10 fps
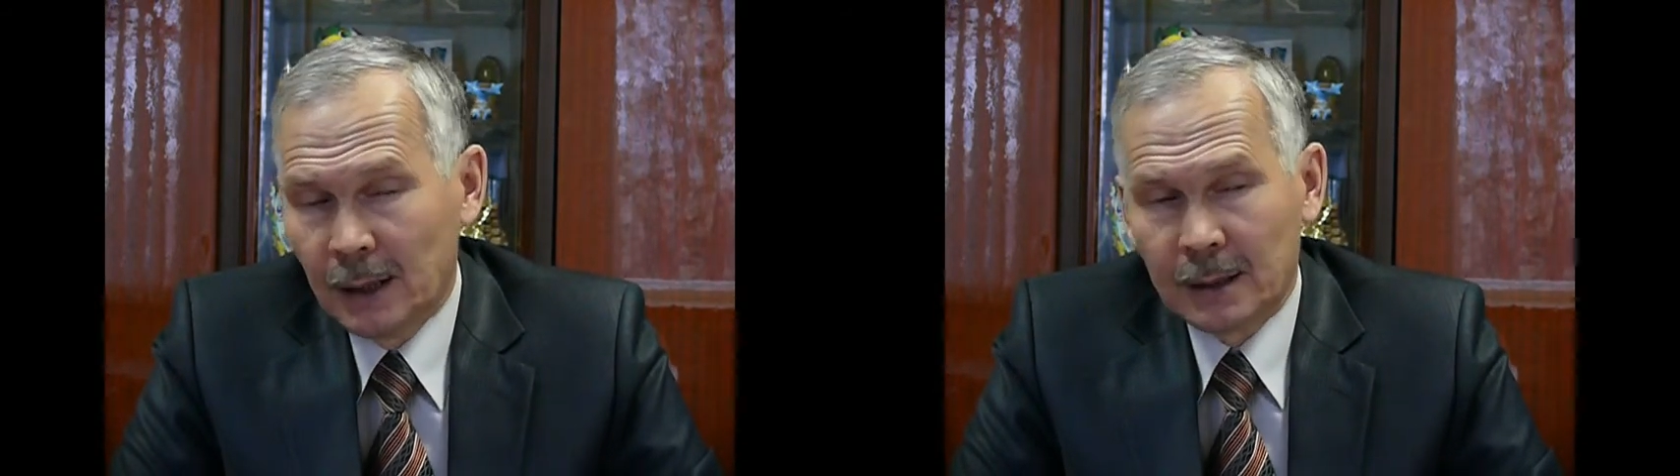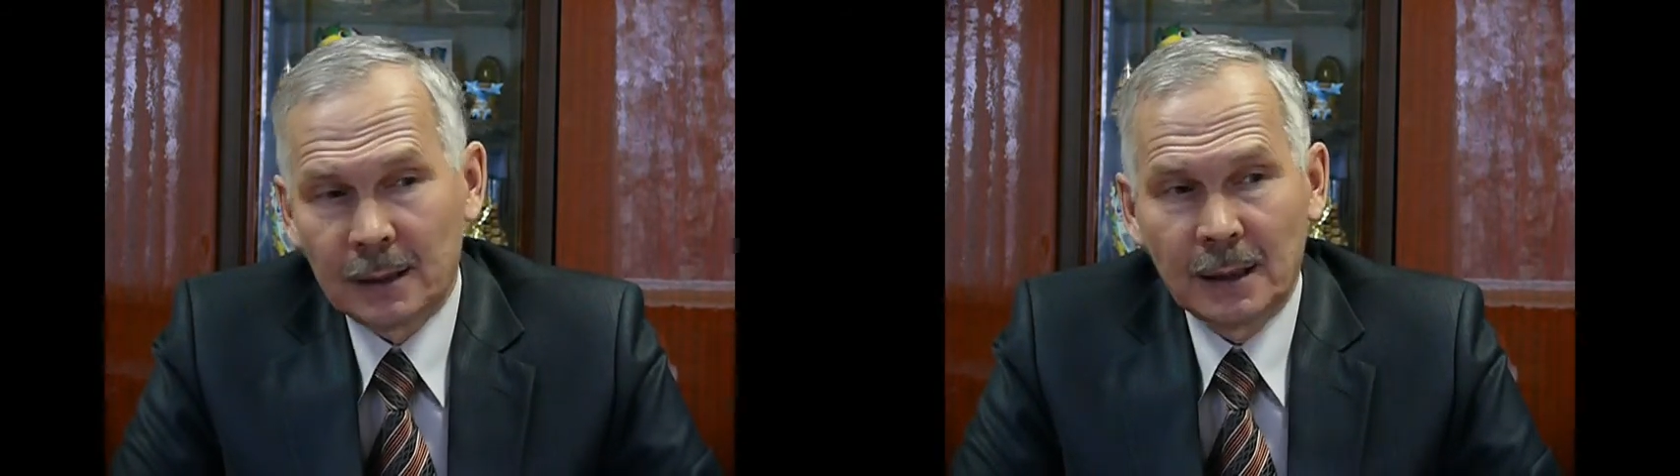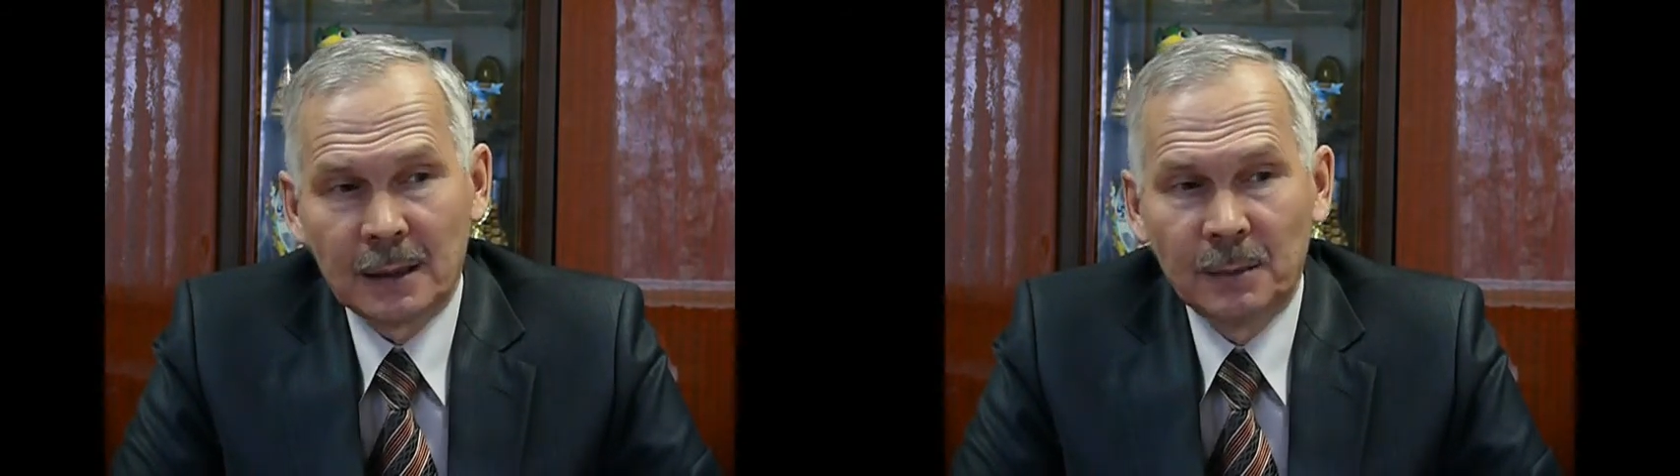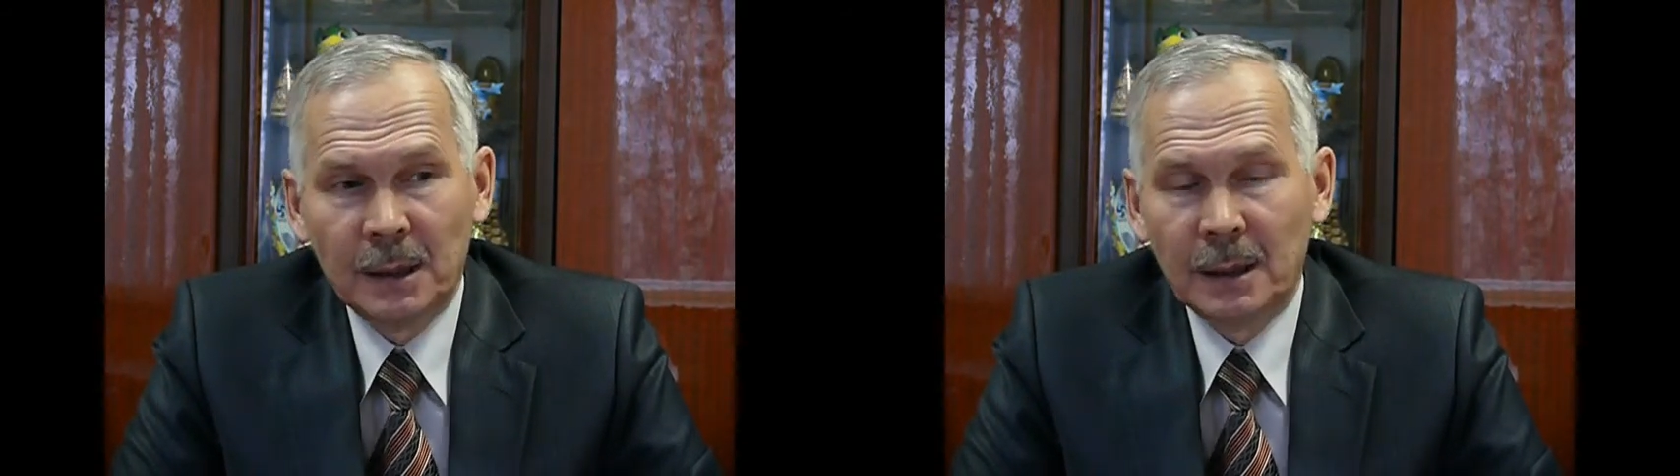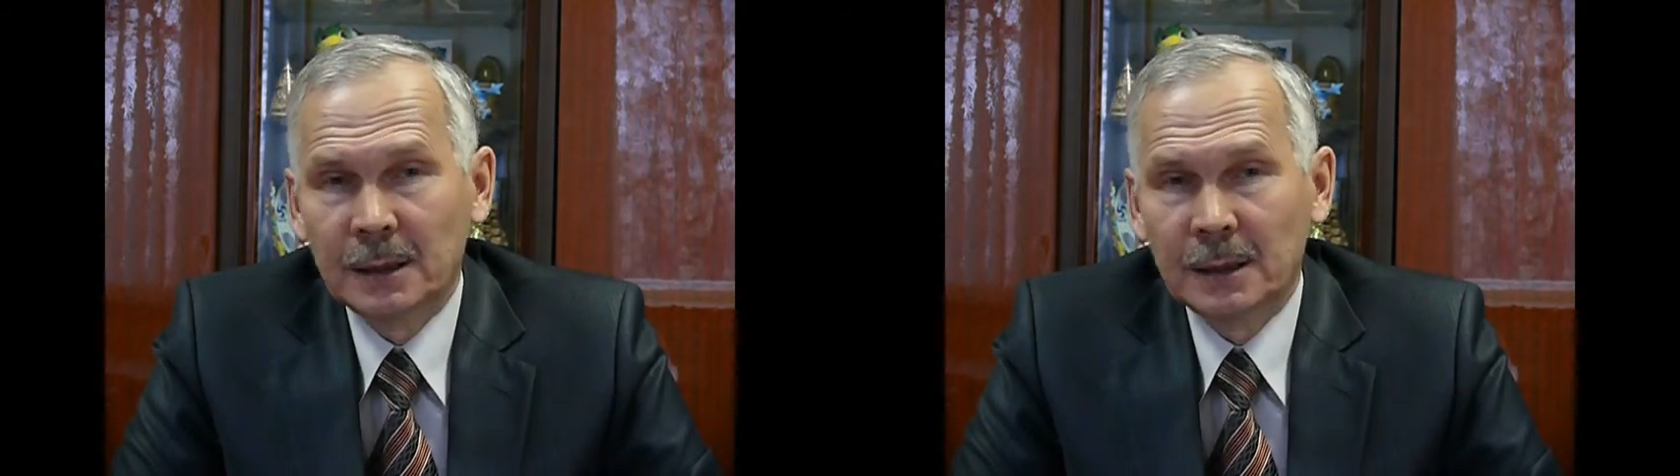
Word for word: Когда-то мы